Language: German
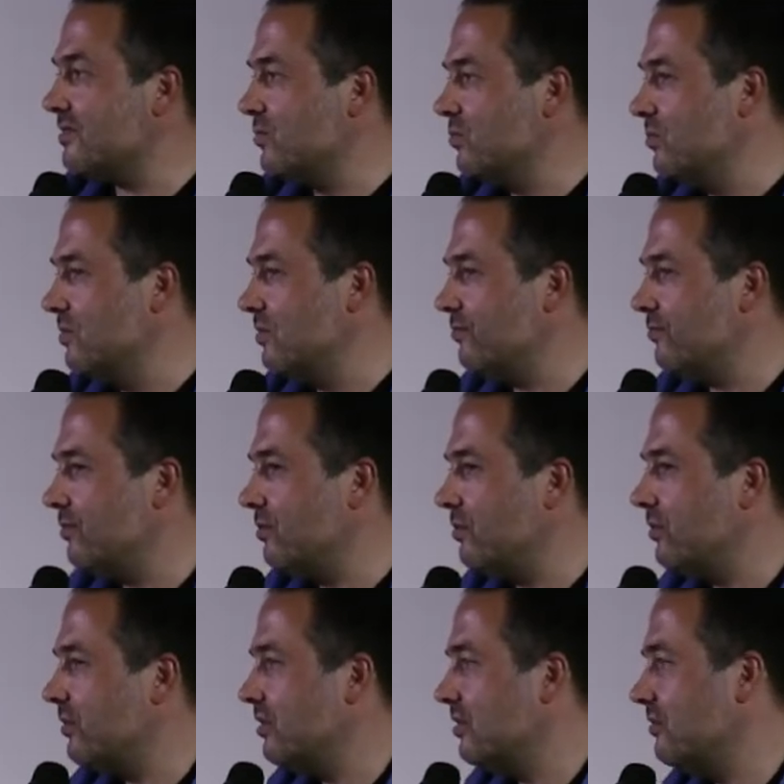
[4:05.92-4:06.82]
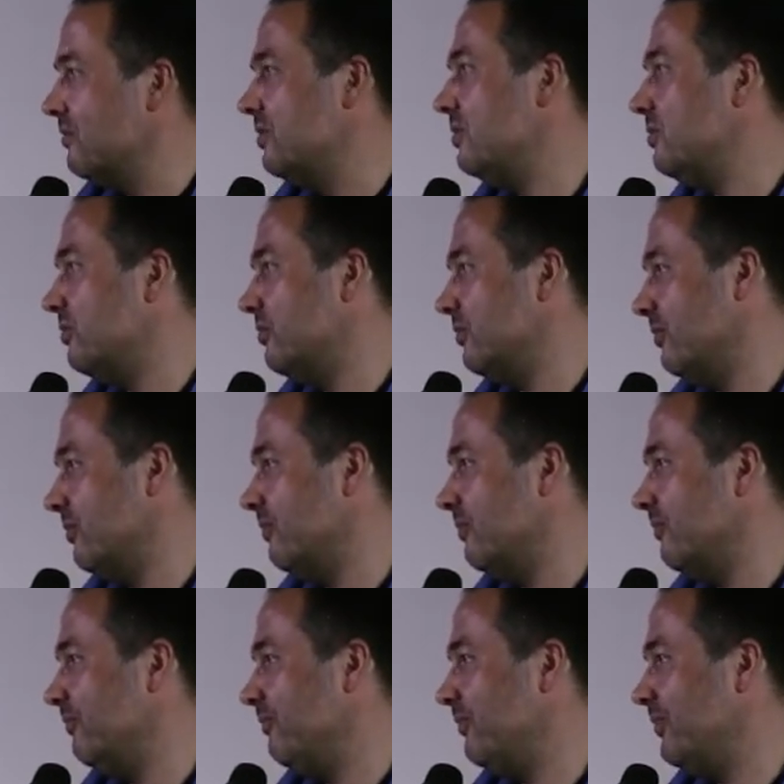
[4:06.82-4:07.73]
nur für neuere Windows,
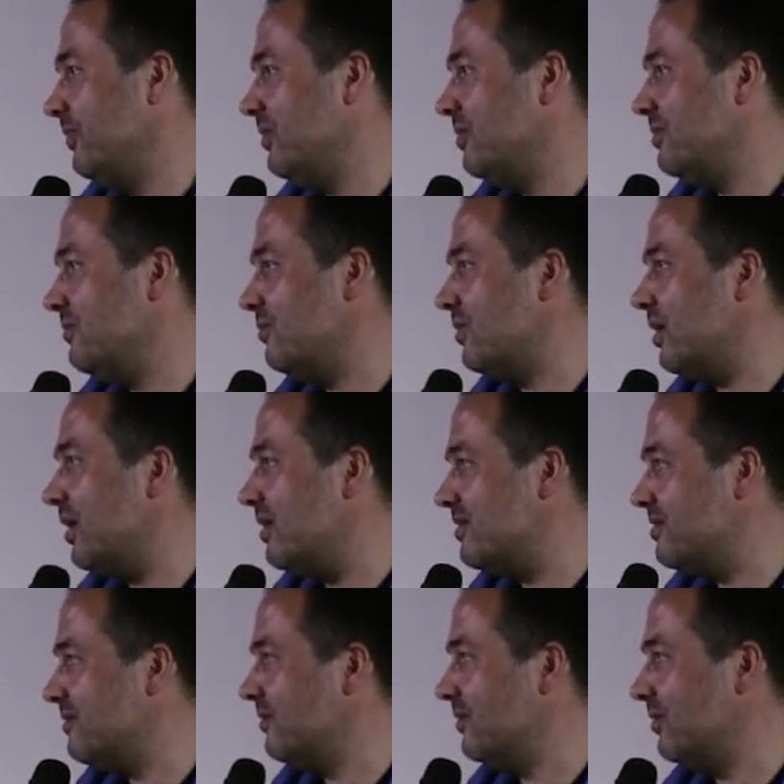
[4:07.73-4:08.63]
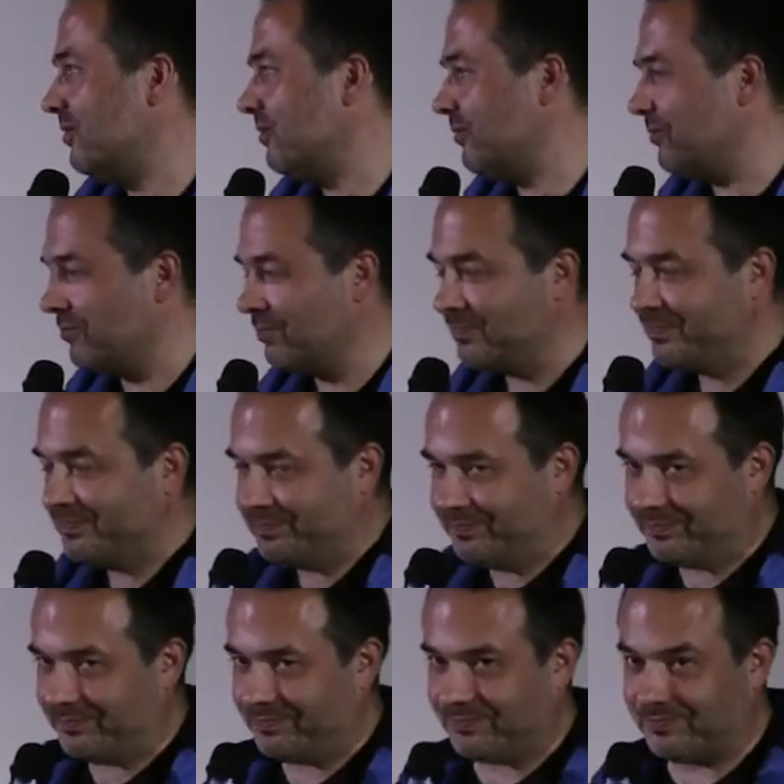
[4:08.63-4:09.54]
nicht für alte Windows.
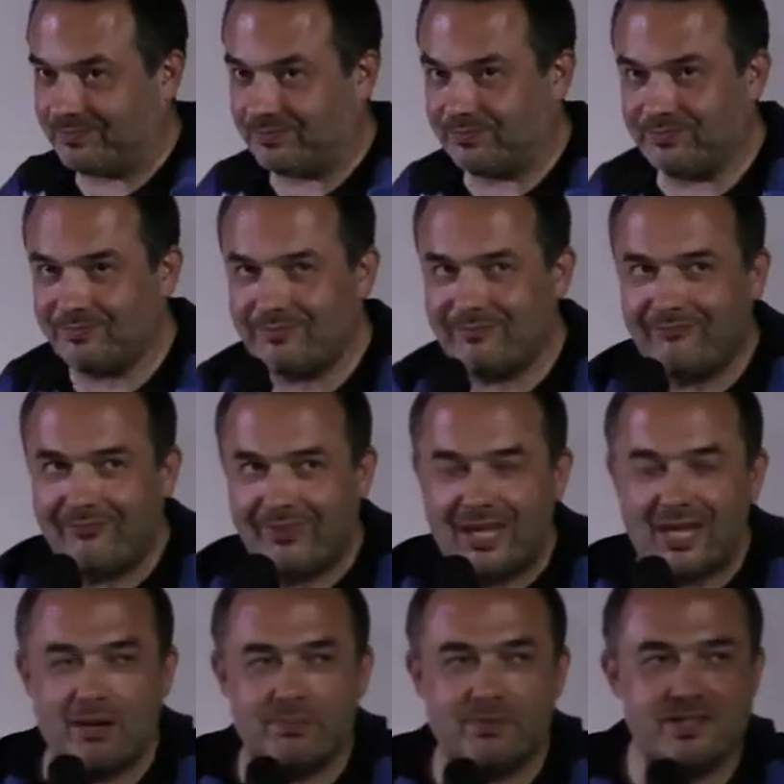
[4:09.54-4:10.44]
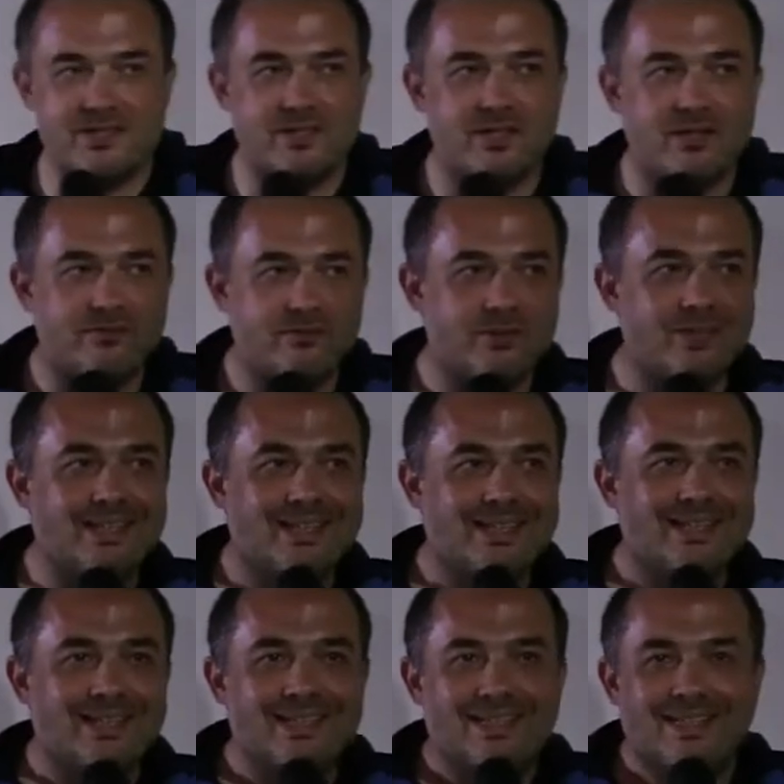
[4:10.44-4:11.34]
Abgesehen davon,
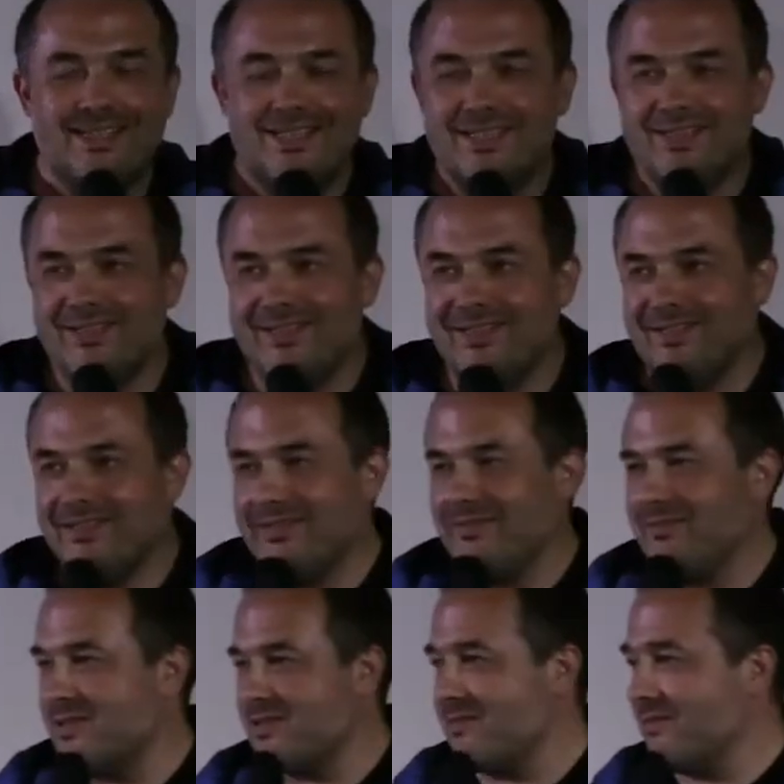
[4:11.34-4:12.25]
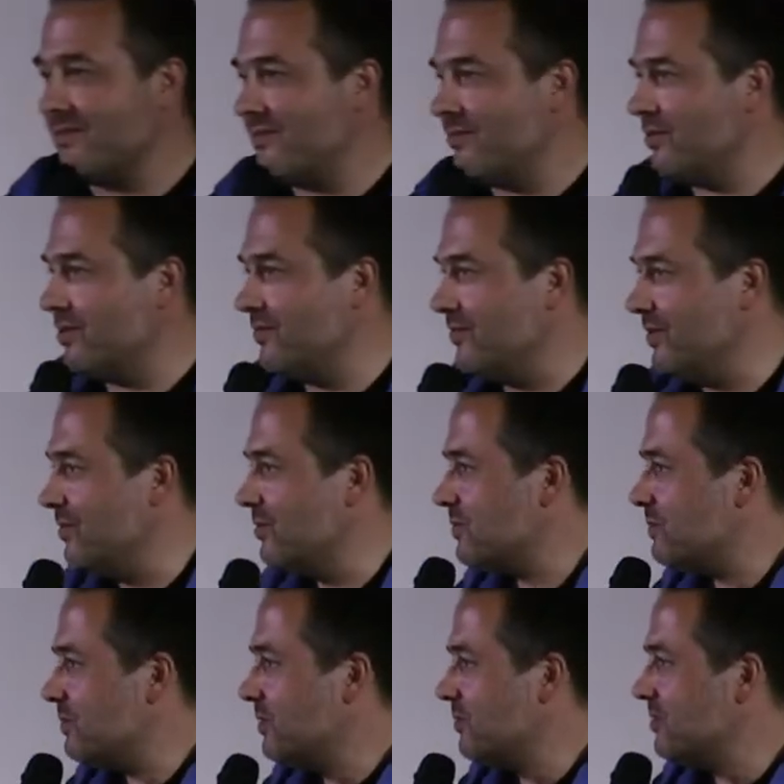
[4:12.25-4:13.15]
äh, ich weiß nicht, wer von euch
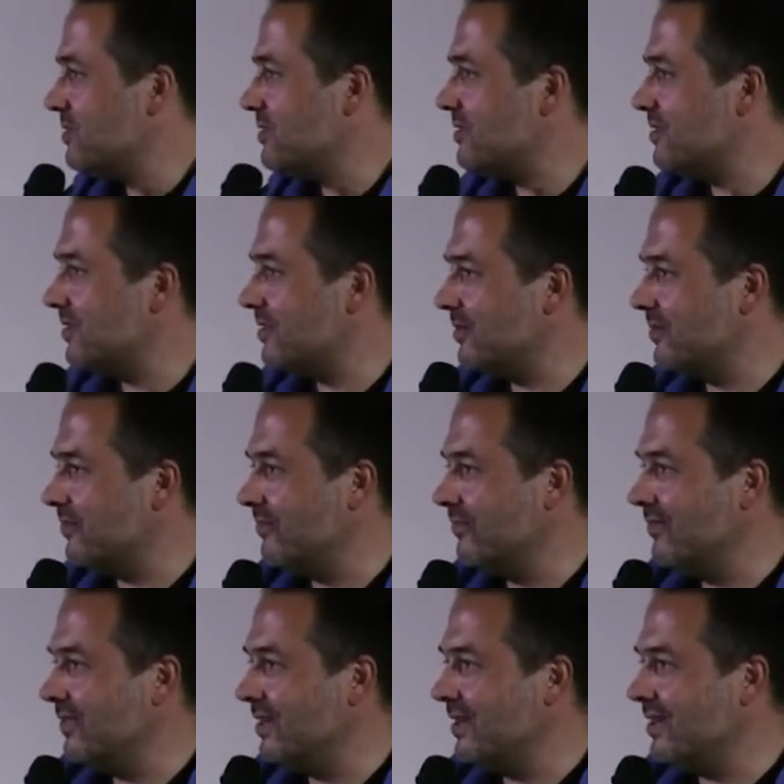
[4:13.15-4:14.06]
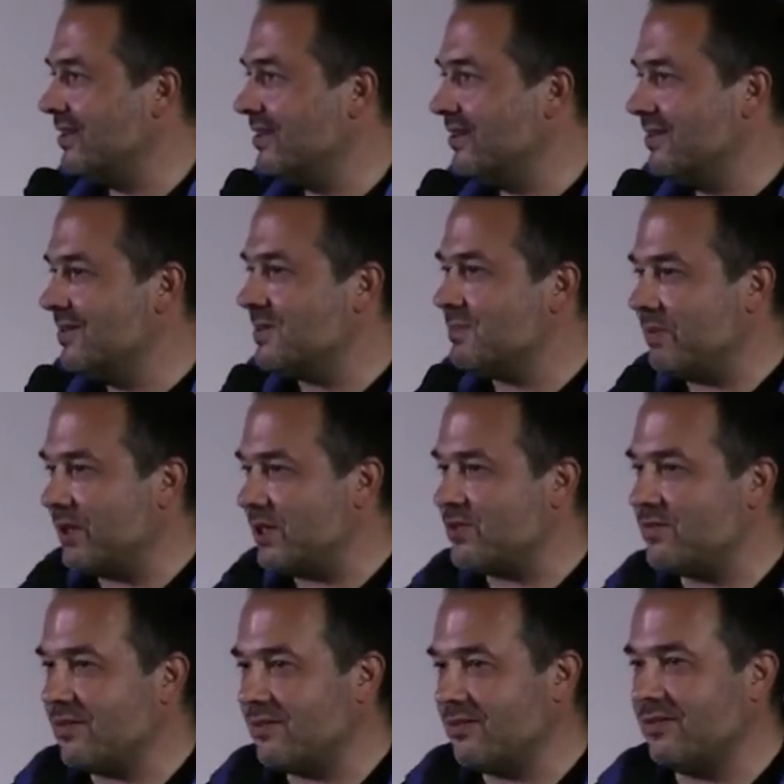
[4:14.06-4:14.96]
Windows benutzt, ähm, das,
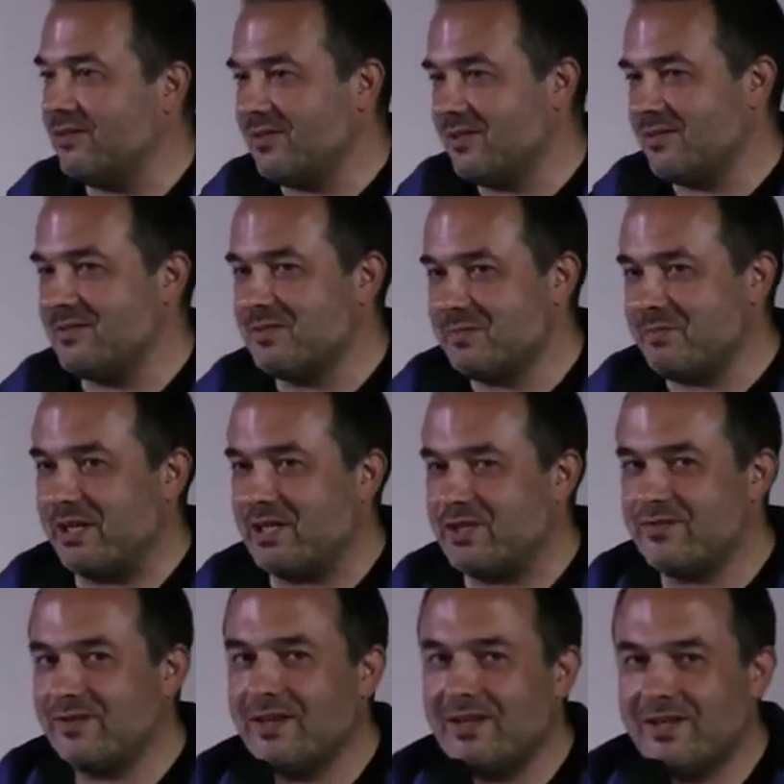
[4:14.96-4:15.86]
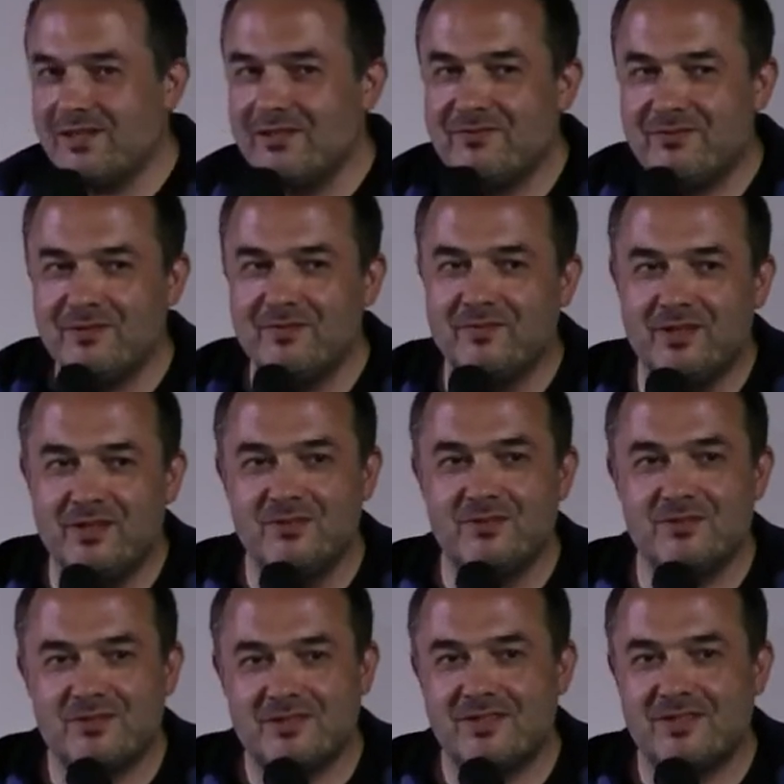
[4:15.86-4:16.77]
Patch also das Patch-Verhalten von
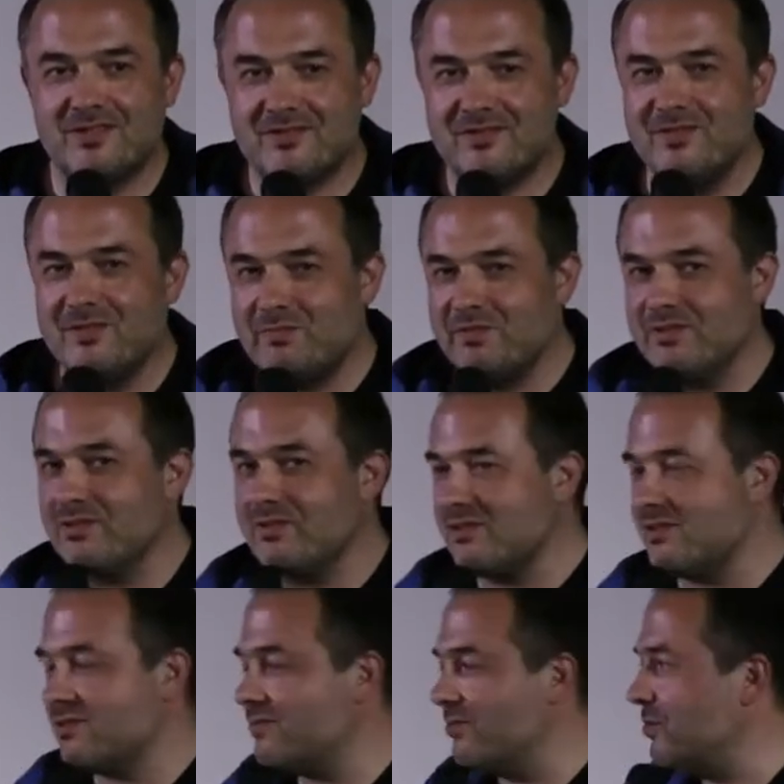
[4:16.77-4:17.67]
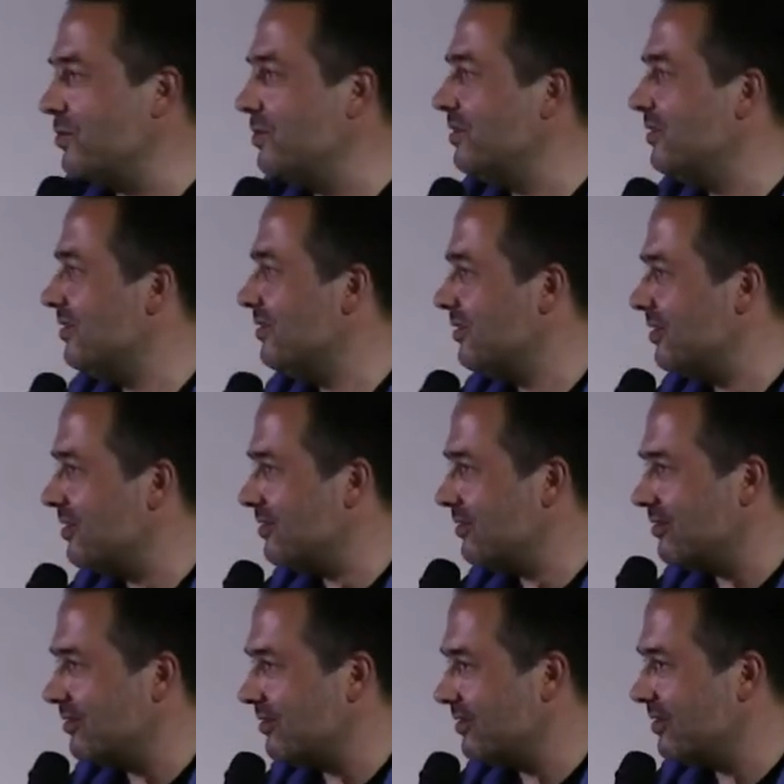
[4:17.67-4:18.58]
Windows ist jetzt nicht besonders freundlich. Ne? Also
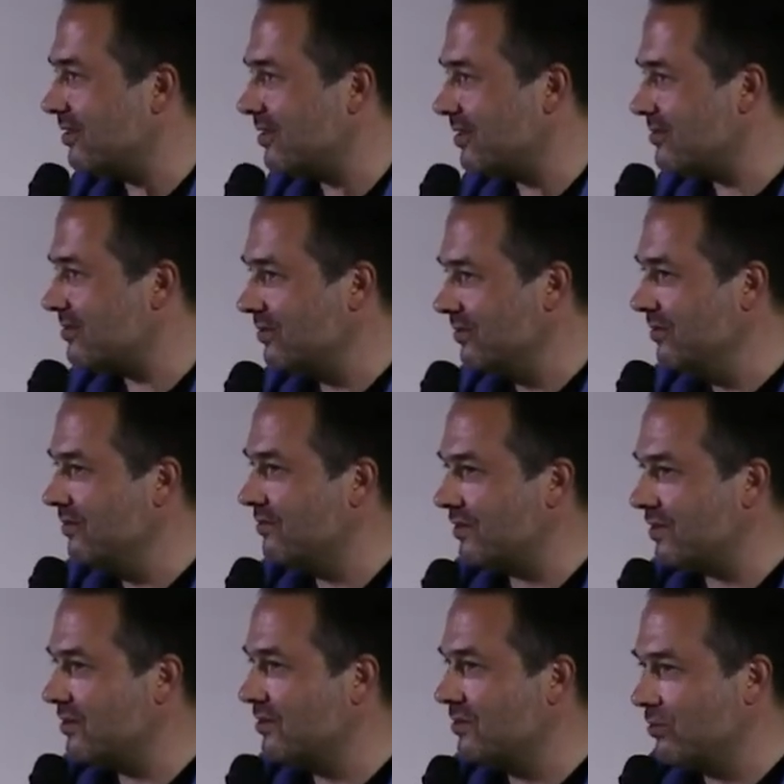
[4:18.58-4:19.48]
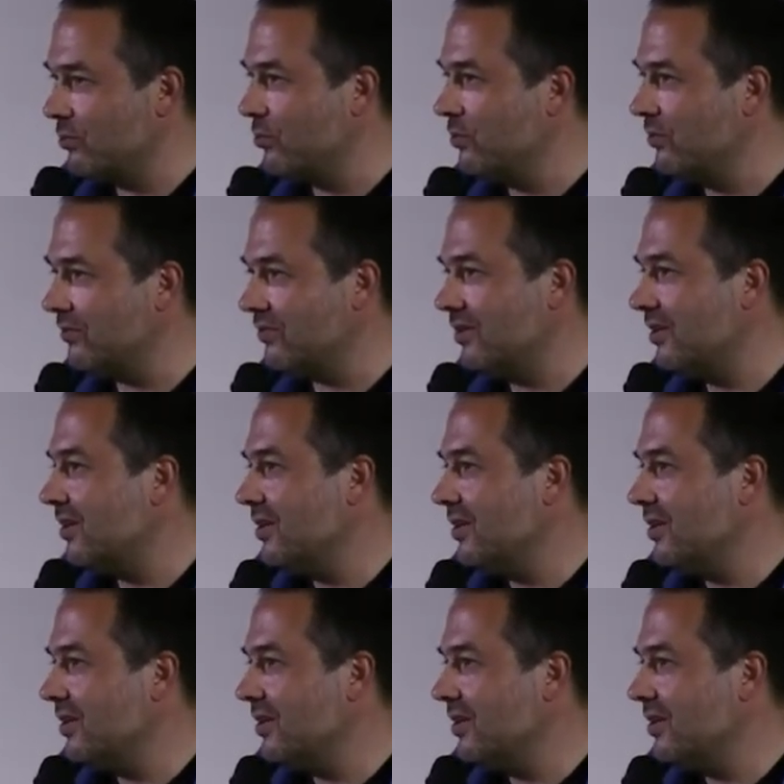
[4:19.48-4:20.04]
es geht halt irgendwann los,